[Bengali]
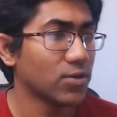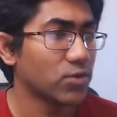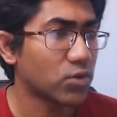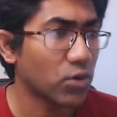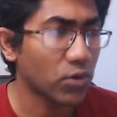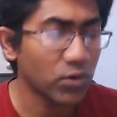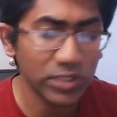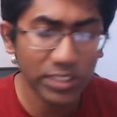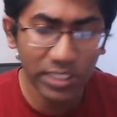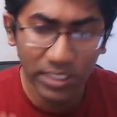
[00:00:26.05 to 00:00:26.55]

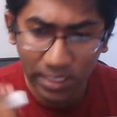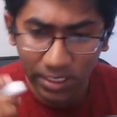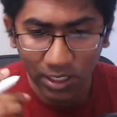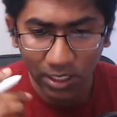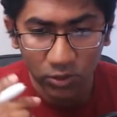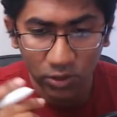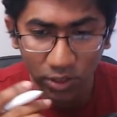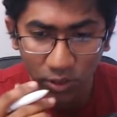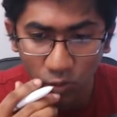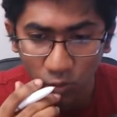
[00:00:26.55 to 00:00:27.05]
তখন চিন্তাটা
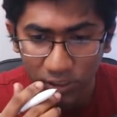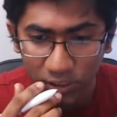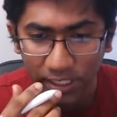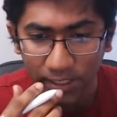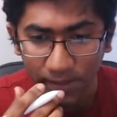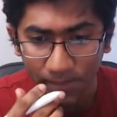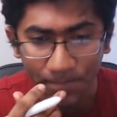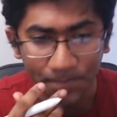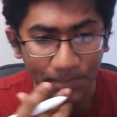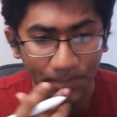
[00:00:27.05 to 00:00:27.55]
আসলে কঠিন
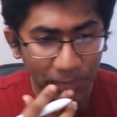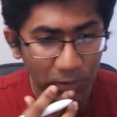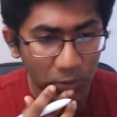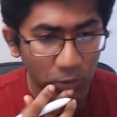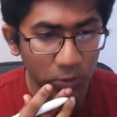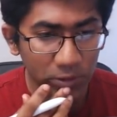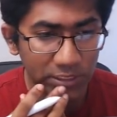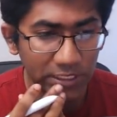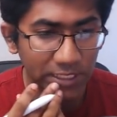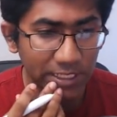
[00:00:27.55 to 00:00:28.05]

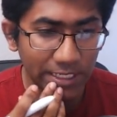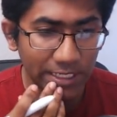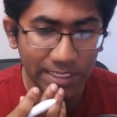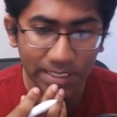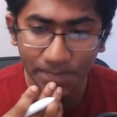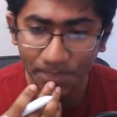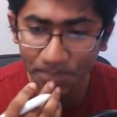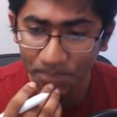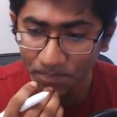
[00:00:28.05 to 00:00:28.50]
তখন চিন্তাটা